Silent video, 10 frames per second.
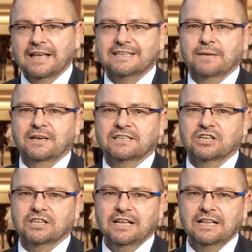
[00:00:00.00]
zamiast
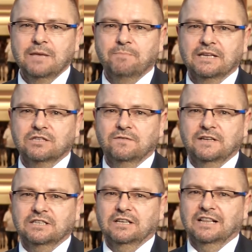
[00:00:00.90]
rzetelnie
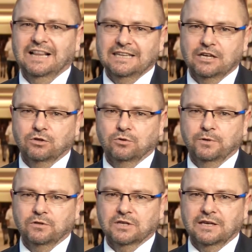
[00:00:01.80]
pracować dla narodu
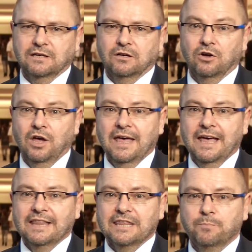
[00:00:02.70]
polskiego
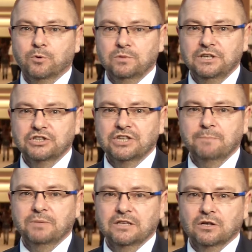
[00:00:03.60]
te
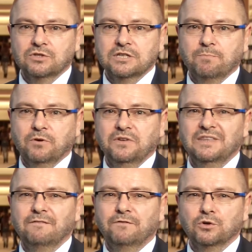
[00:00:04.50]
publiczne pieniądze
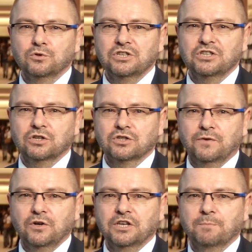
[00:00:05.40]
powinny wrócić do
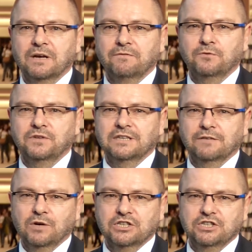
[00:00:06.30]
swoich
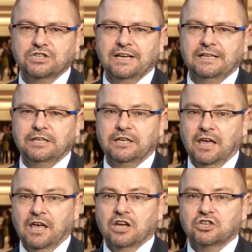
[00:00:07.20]
prawowitych właścicieli,
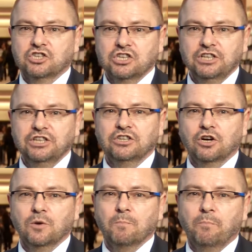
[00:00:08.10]
czyli
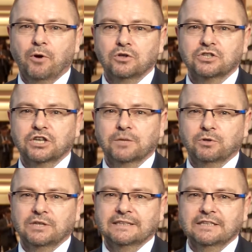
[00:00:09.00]
do polskich
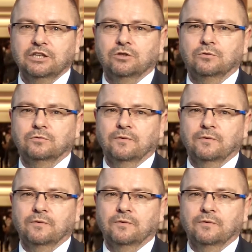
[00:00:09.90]
podatników.